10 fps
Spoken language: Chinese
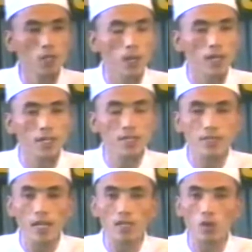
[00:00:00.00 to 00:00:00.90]
一百零
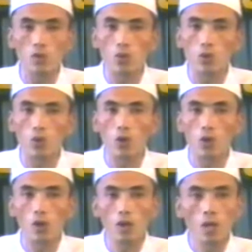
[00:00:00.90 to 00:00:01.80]
三章中
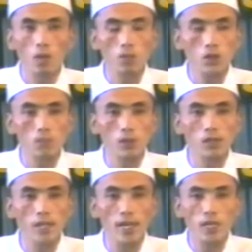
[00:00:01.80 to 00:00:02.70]
说：“بسم
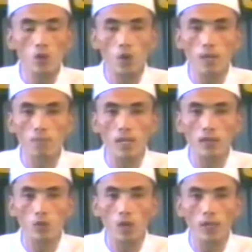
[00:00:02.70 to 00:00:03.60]
الله
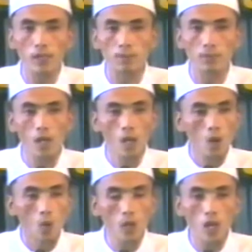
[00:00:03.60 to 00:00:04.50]
الرحمن الرحيم
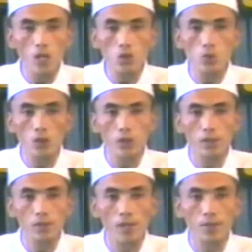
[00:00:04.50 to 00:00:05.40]
والاسرى
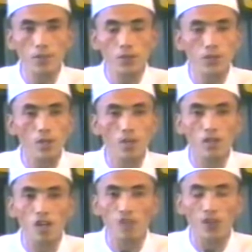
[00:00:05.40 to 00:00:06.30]
النَّاسَ
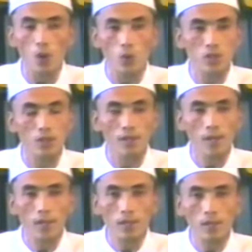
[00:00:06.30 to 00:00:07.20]
نَفِحَسَرِ
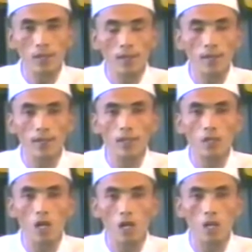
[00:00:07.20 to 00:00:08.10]
إِلَّا
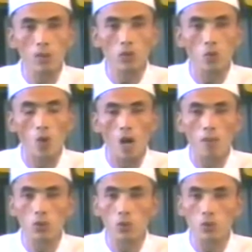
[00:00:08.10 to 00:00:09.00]
الذين آمَنُوا
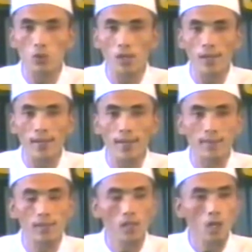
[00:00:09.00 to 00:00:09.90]
وَآمِنُوا
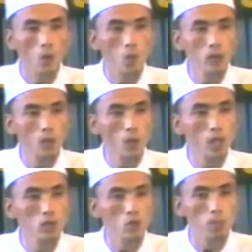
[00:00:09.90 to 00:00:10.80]
صَلَحَتْ
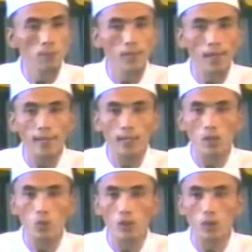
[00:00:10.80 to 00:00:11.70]
وَتَوَاصَبِ
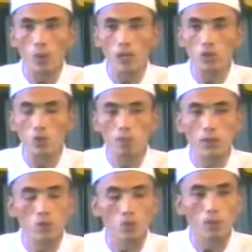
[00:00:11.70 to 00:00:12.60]
الْحَكِيمُ وَتَوَاصَبِ
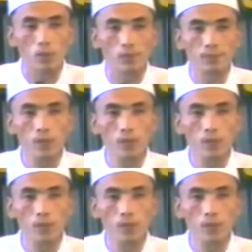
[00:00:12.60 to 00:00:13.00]
الصَّابِرِ”